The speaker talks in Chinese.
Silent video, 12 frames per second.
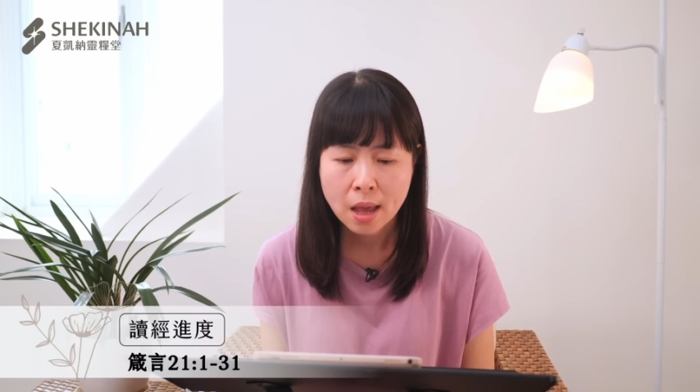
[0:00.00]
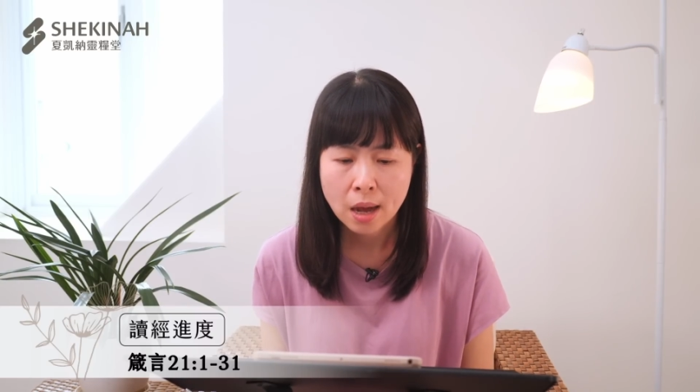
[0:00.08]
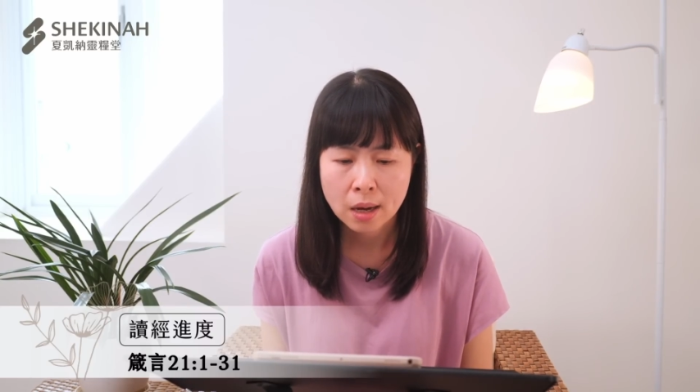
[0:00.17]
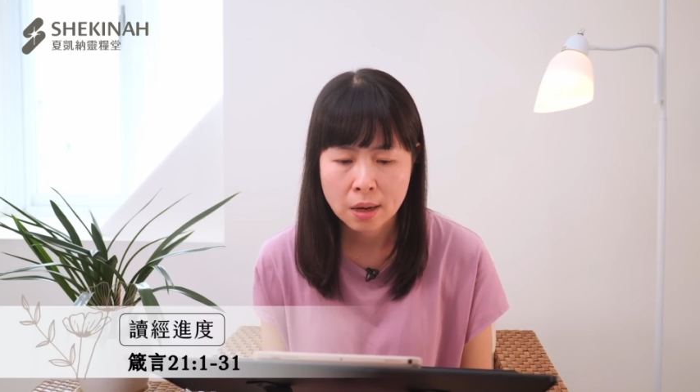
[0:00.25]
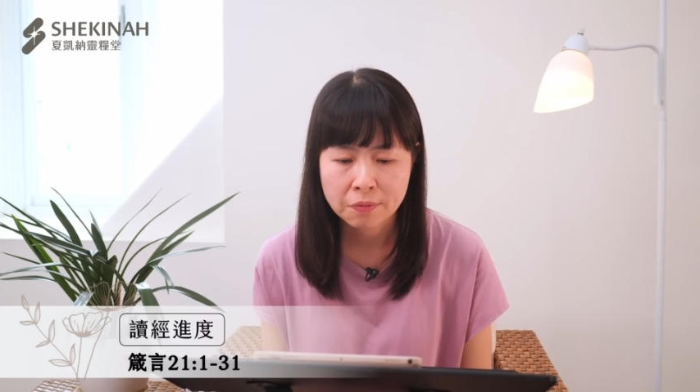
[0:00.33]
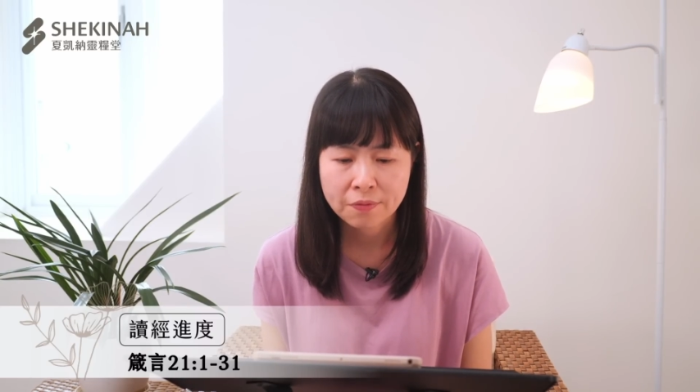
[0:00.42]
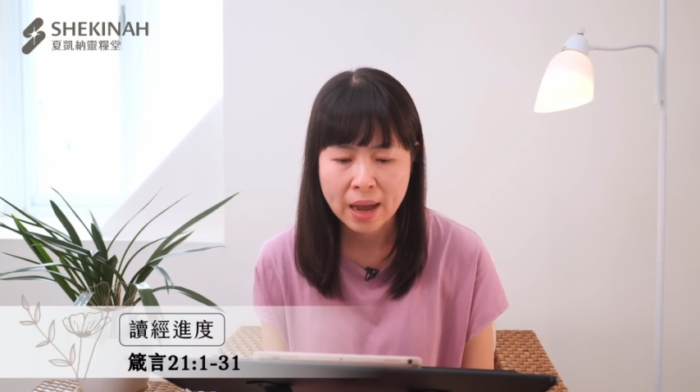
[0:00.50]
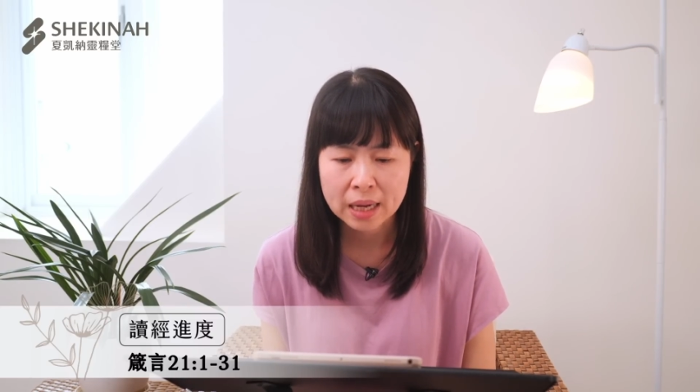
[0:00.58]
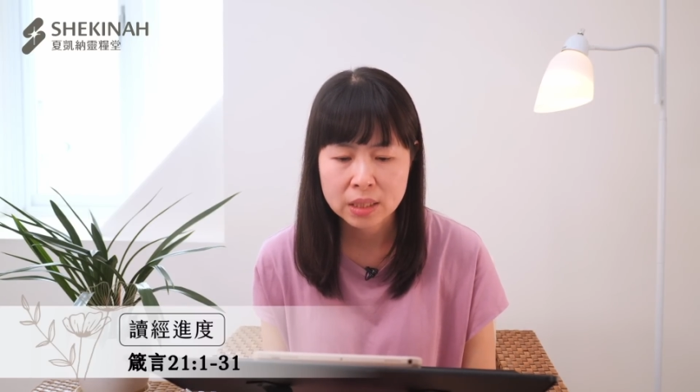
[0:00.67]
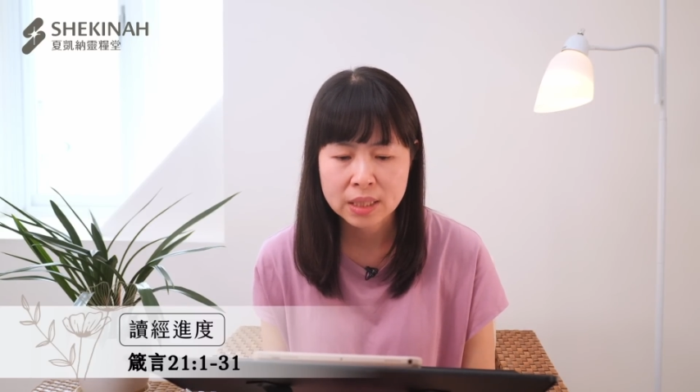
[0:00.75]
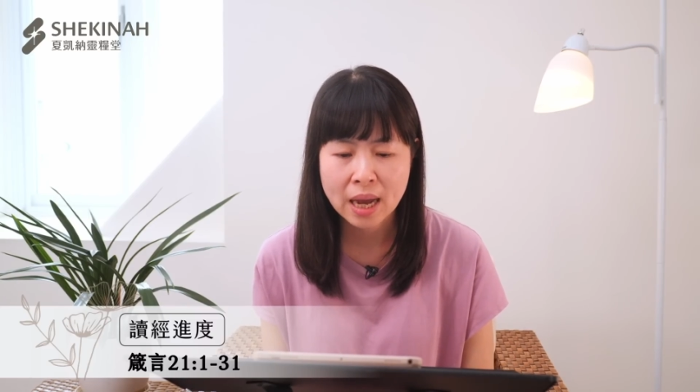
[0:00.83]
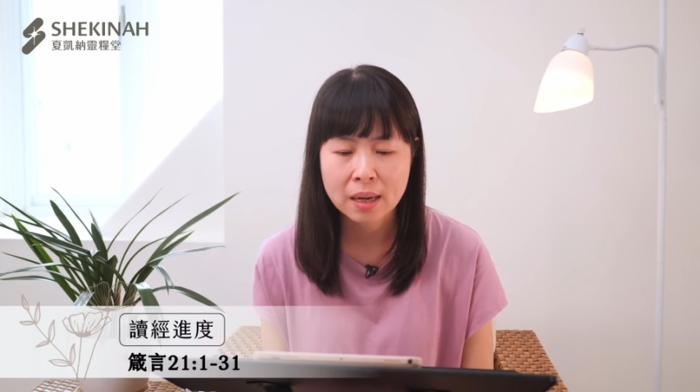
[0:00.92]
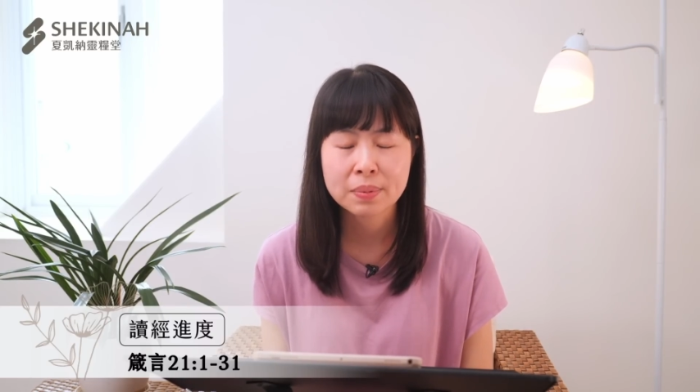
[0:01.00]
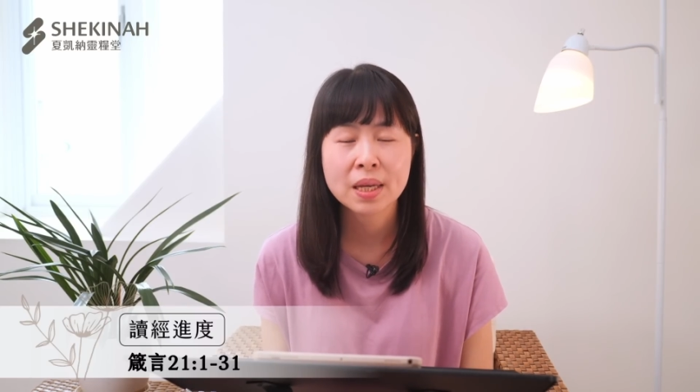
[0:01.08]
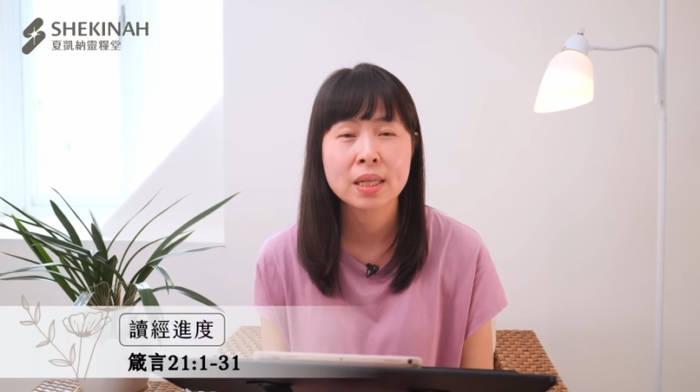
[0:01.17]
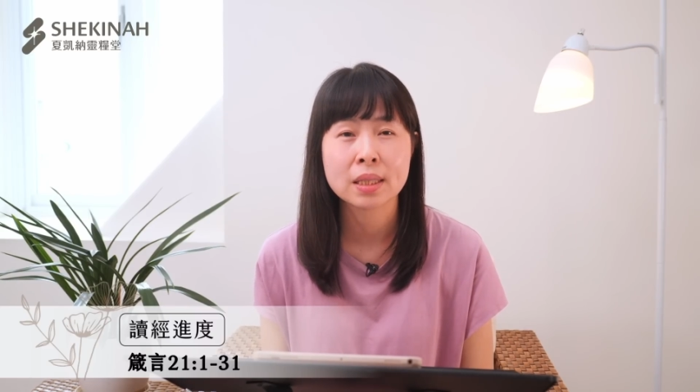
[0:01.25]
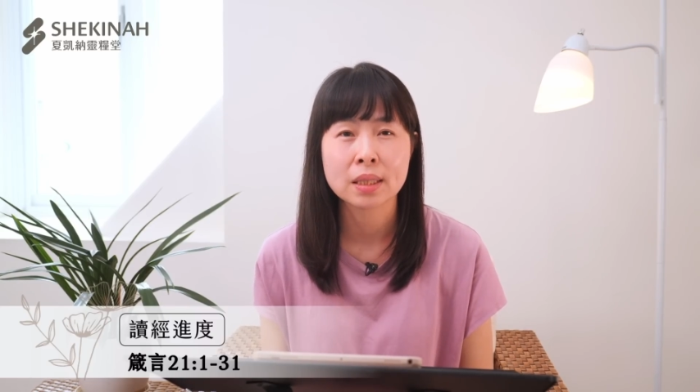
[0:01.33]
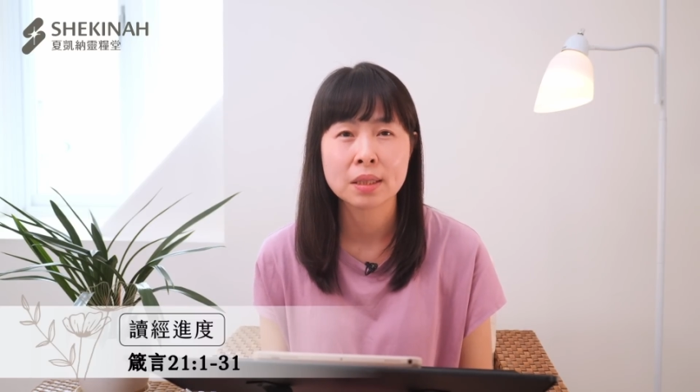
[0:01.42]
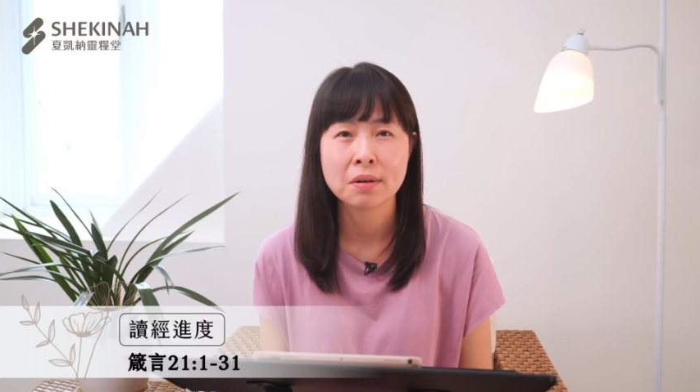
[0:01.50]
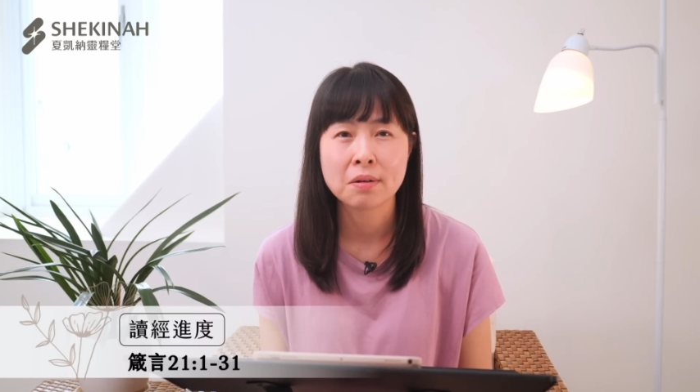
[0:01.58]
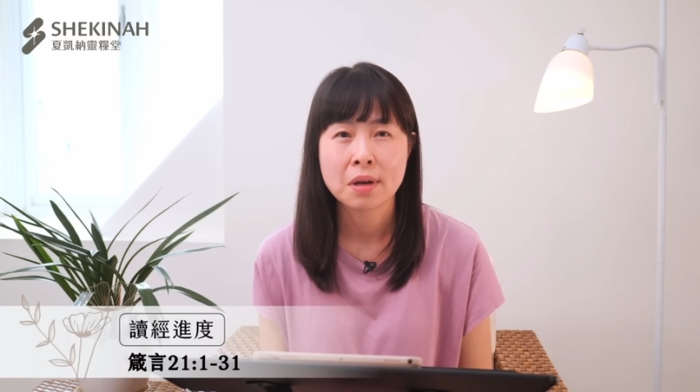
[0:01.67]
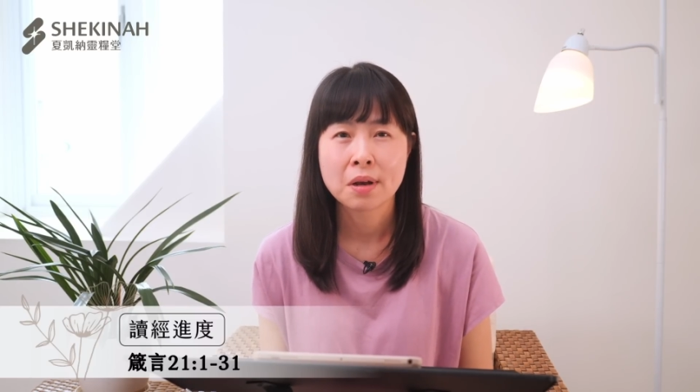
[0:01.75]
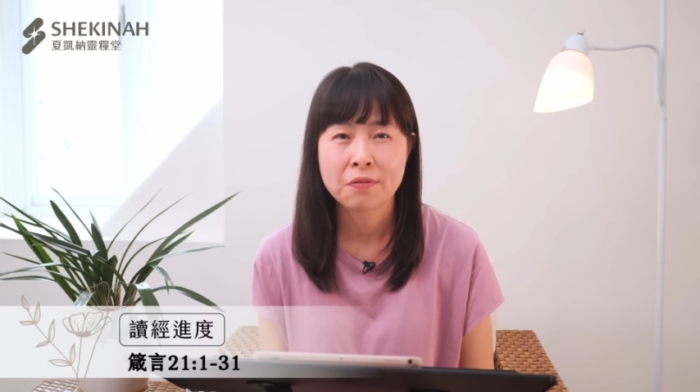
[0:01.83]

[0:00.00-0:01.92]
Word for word: 呃防诈骗的